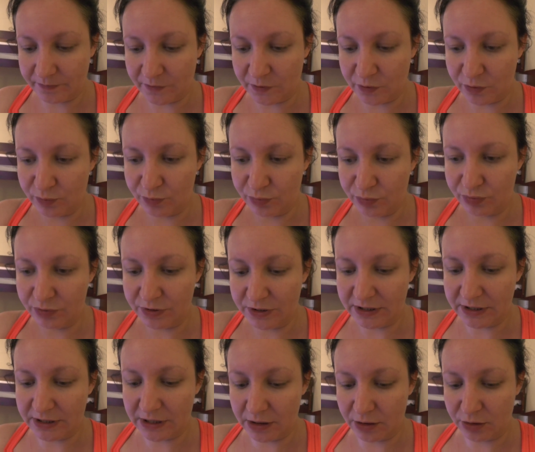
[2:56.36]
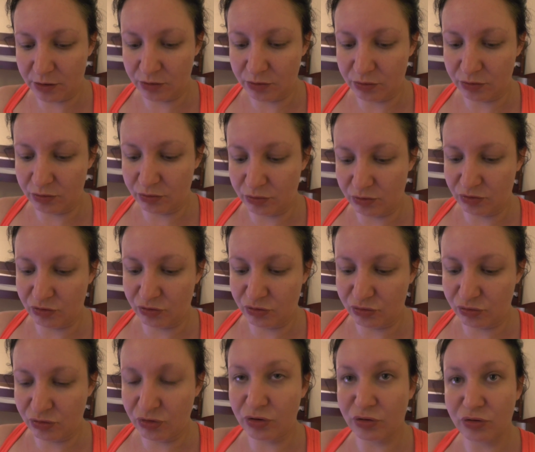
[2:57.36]
Depuis quelques
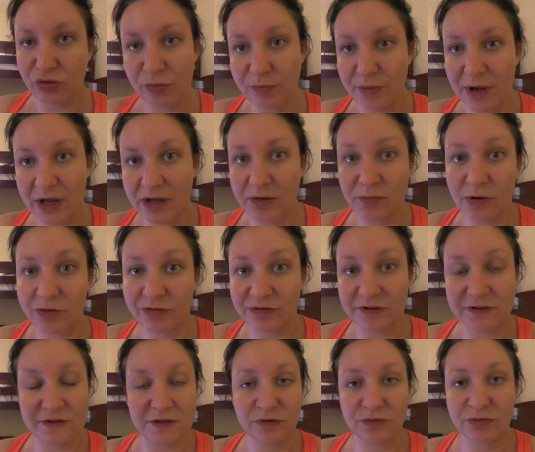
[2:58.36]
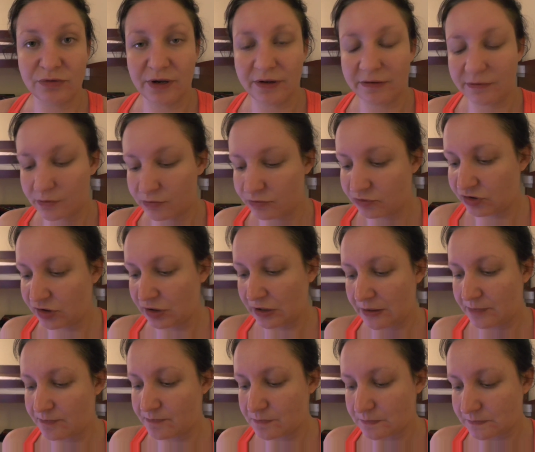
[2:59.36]
jours, semaines, mais enfin c'est tout récent,
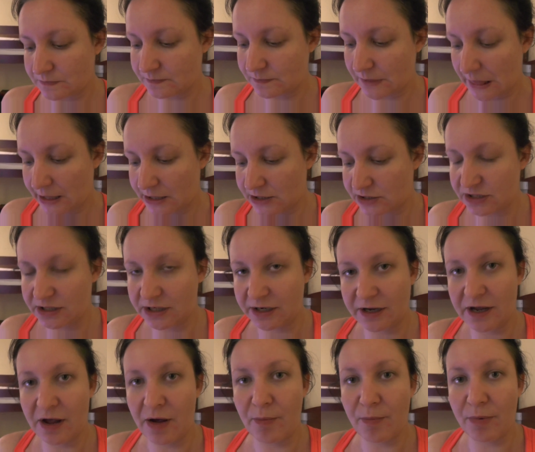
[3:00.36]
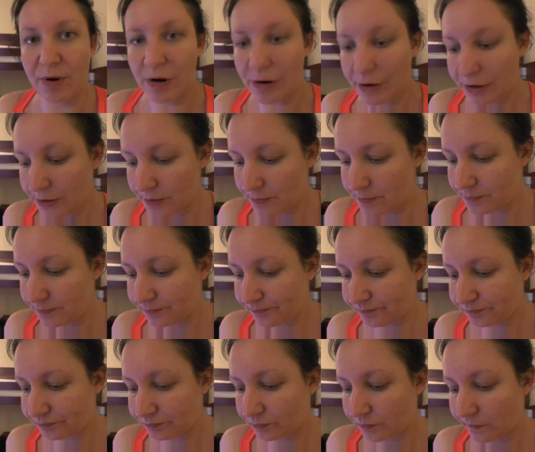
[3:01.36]
j'ai créé un blog
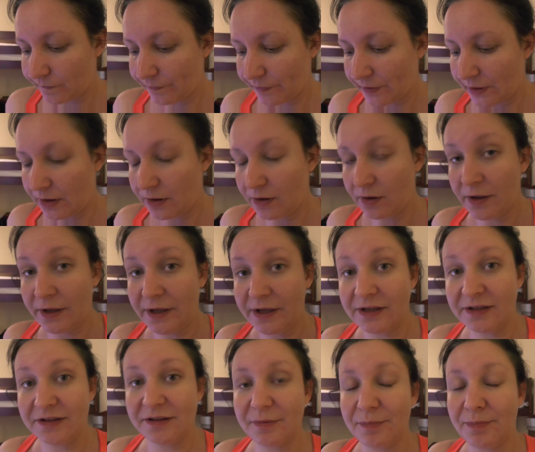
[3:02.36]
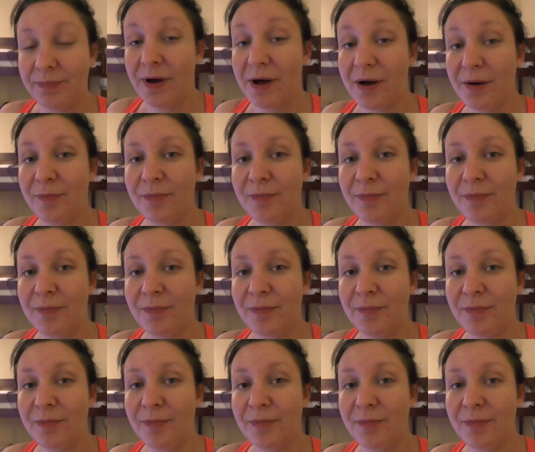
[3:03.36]
qui est pas un